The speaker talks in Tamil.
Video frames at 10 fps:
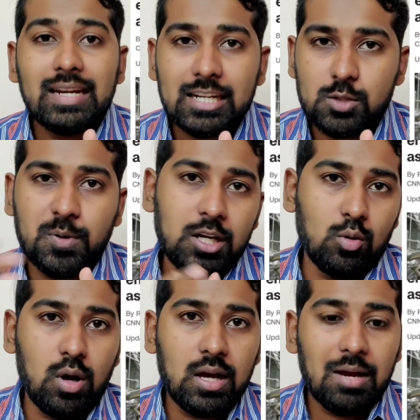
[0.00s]
என்ரிச்
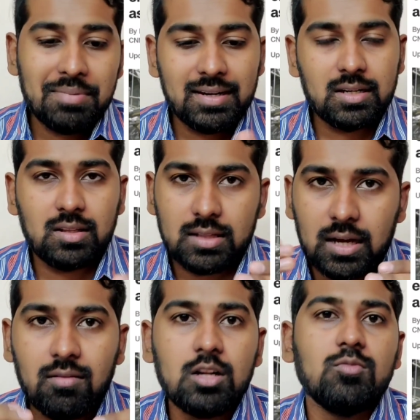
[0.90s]
பண்ணிடுவாங்க அப்படின்ற அந்த
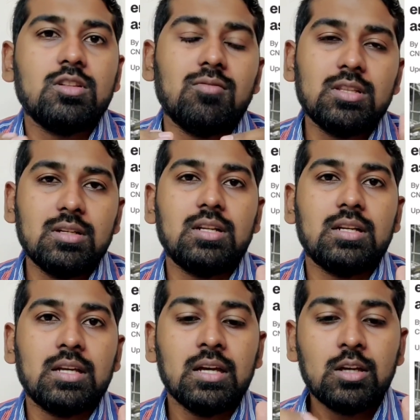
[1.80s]
தகவலும் வந்து வந்துகிட்டு
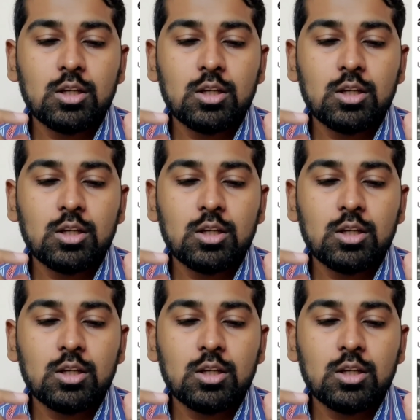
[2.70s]
இருக்கு